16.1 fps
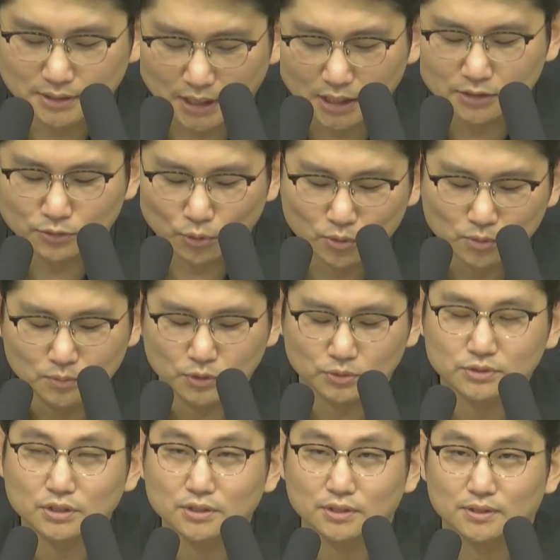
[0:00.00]

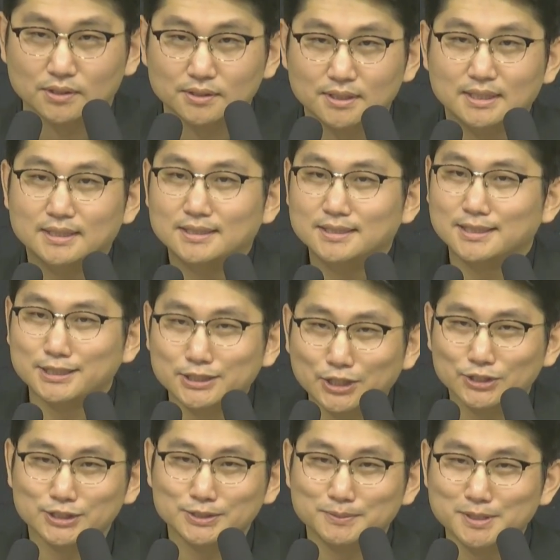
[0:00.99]
내놓음으로써
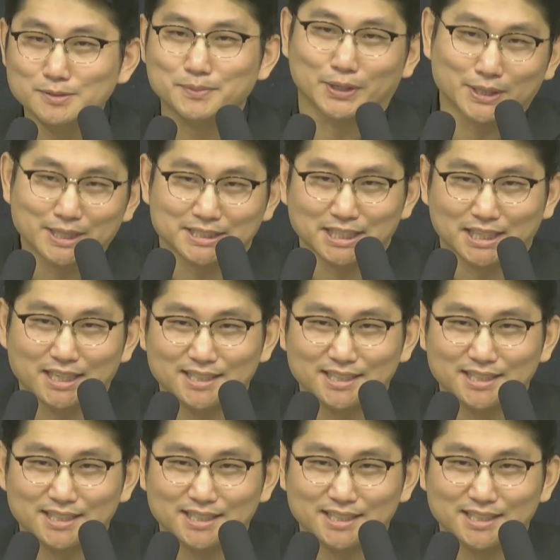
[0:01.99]
흩어짐을 면하자.